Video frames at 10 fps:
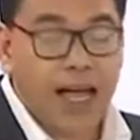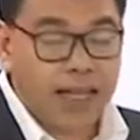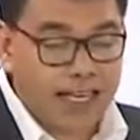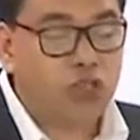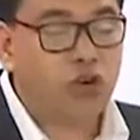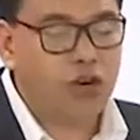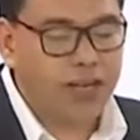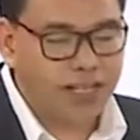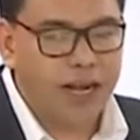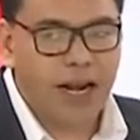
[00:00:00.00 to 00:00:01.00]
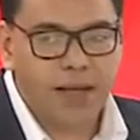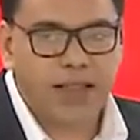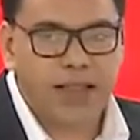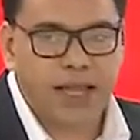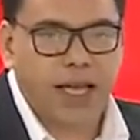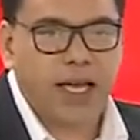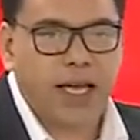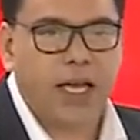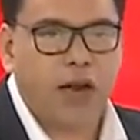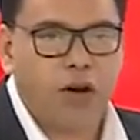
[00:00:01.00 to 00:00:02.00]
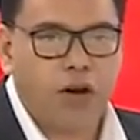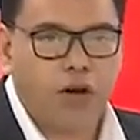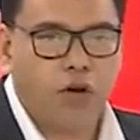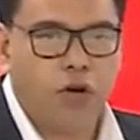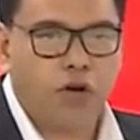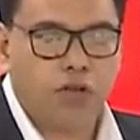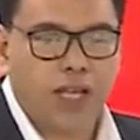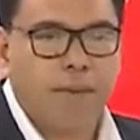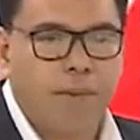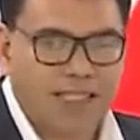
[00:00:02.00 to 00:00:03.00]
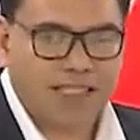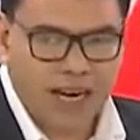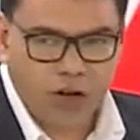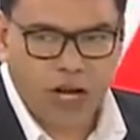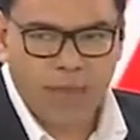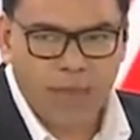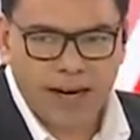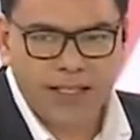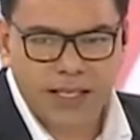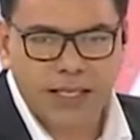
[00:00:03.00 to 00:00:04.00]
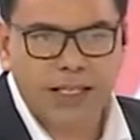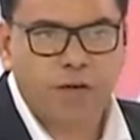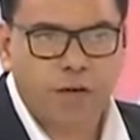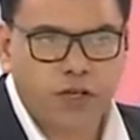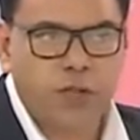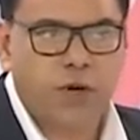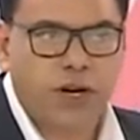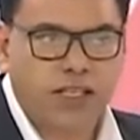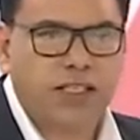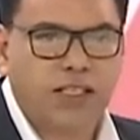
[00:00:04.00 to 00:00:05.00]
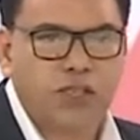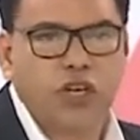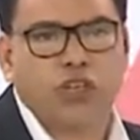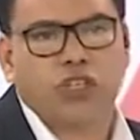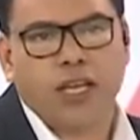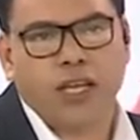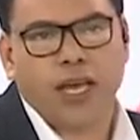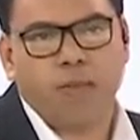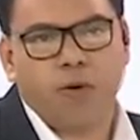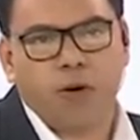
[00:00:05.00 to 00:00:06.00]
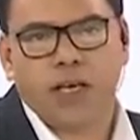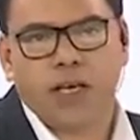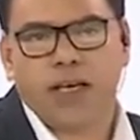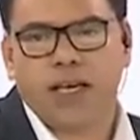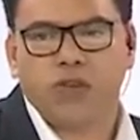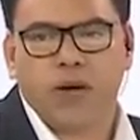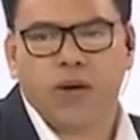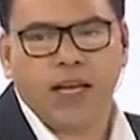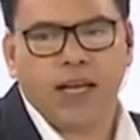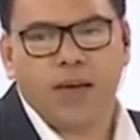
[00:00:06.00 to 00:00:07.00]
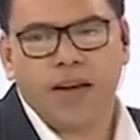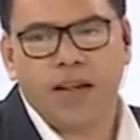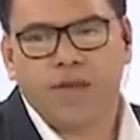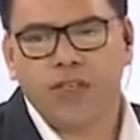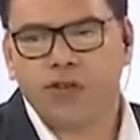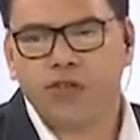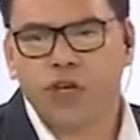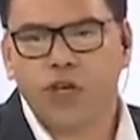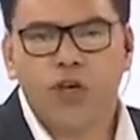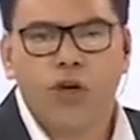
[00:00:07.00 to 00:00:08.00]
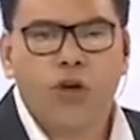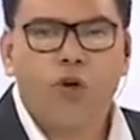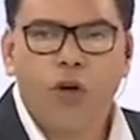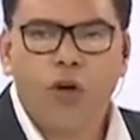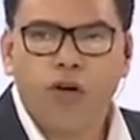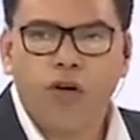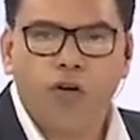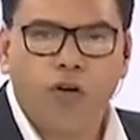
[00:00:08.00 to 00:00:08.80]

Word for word: ha dicho literalmente que los empresarios de Gamarra están satisfechos por esta decisión de los tres días porque saben que esto va a traer beneficios luego.